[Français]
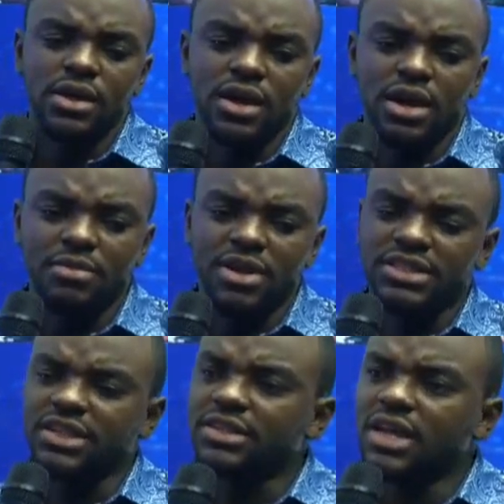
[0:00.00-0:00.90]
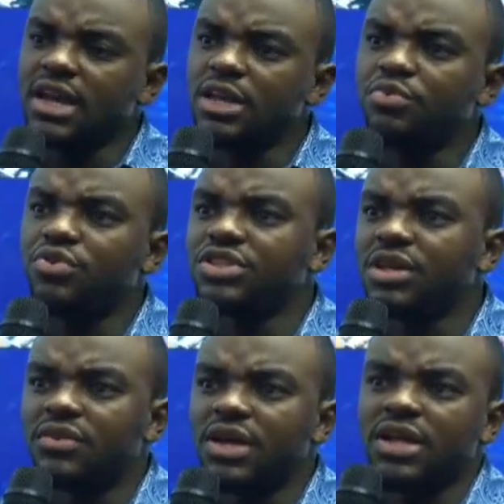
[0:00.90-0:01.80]
à la banque centrale et puis ça
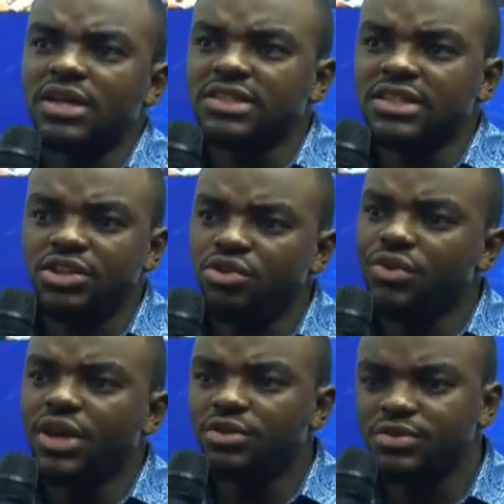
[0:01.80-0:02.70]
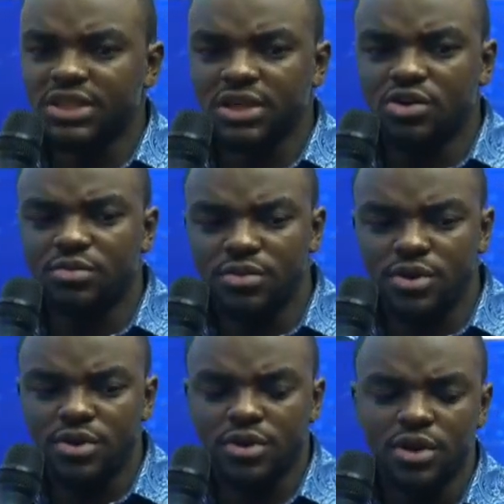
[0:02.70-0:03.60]
va se diluer comme ça
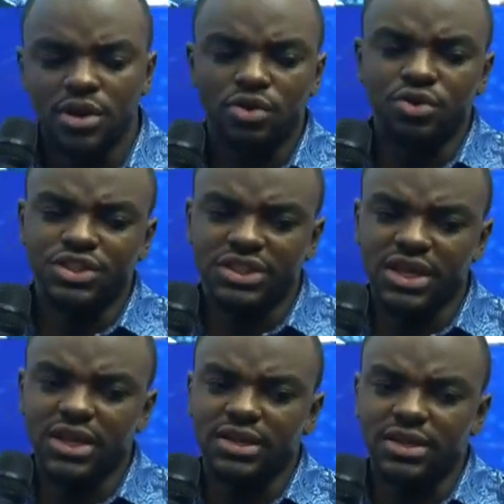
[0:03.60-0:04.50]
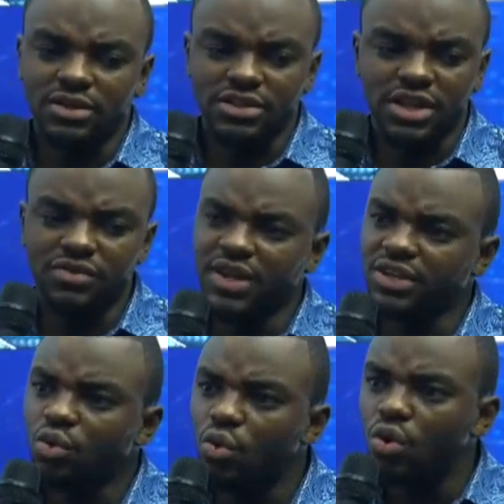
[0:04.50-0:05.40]
comme le sel dans un verre
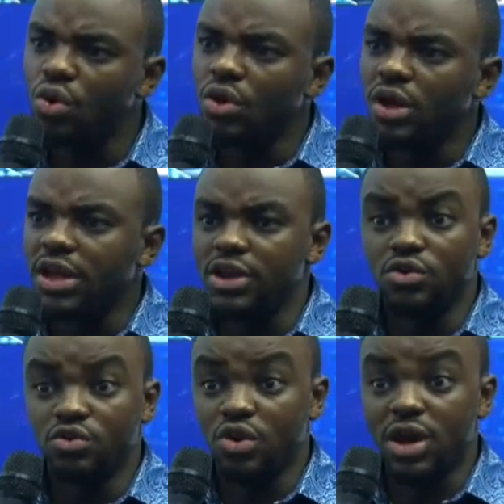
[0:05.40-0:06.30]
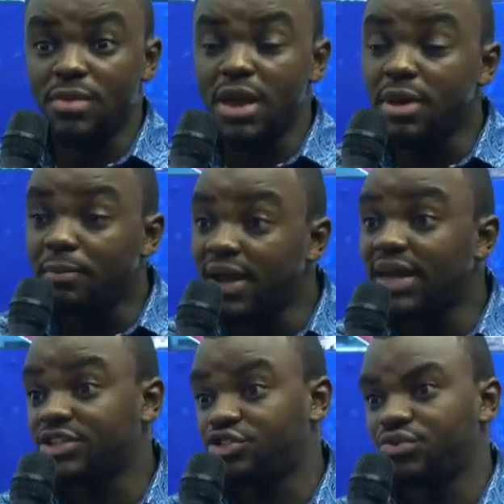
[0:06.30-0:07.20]
d'eau et on n'aura même pas
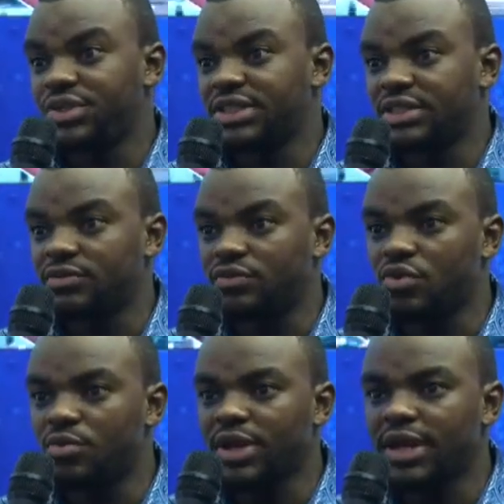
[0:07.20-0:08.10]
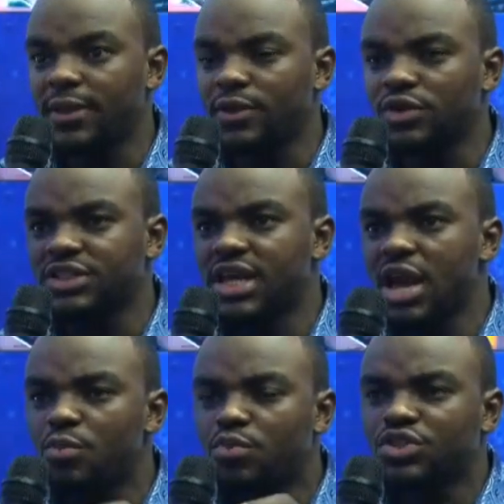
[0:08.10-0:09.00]
la suite mhm. vous comprenez donc mhm. c'est
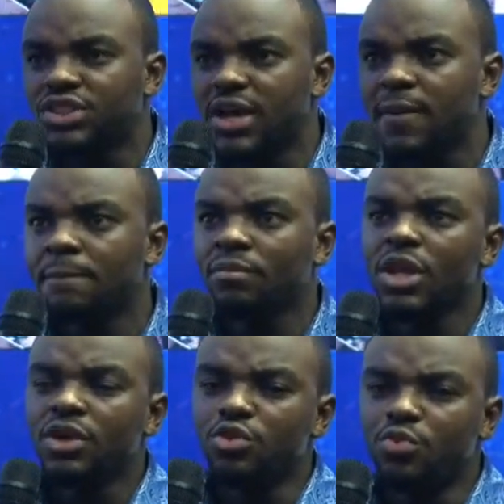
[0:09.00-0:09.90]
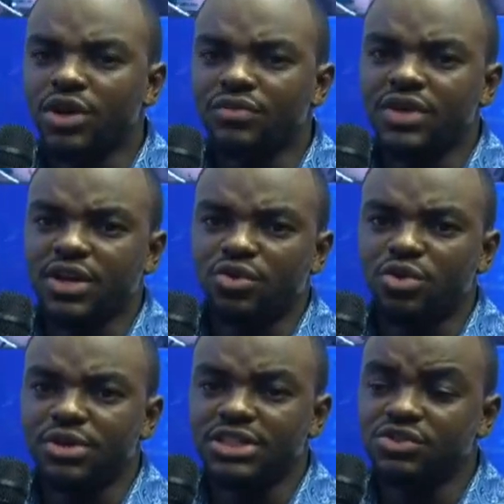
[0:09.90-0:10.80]
un peu ça du point de vue
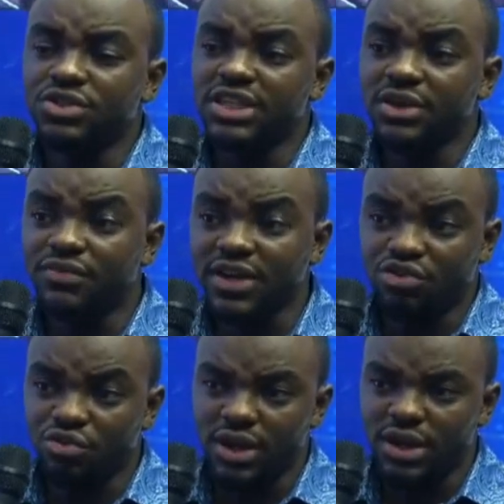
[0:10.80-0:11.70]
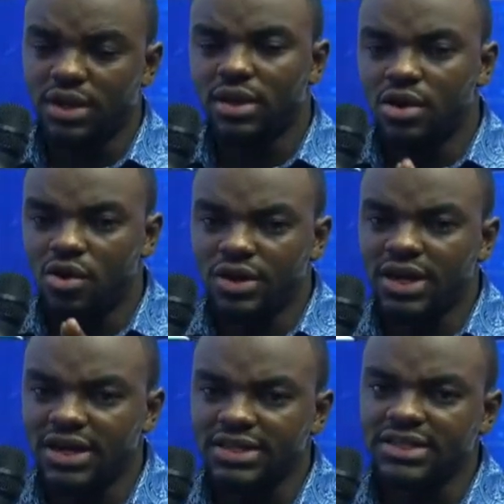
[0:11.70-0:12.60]
économique si on serait factuel on
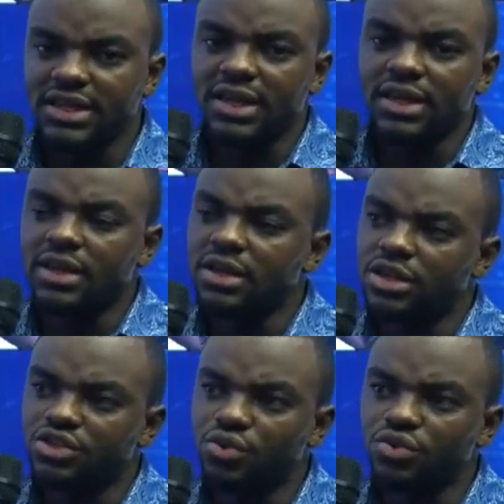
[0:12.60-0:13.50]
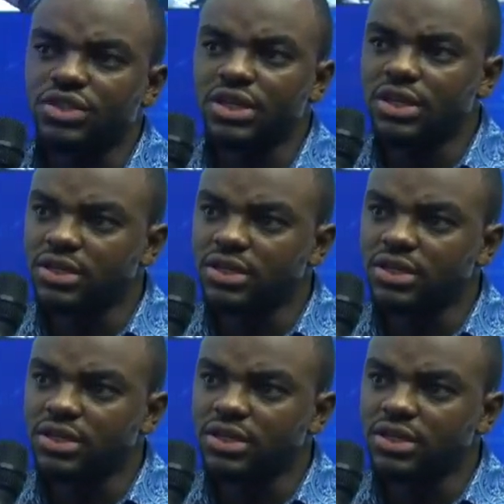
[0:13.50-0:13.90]
analyserait les choses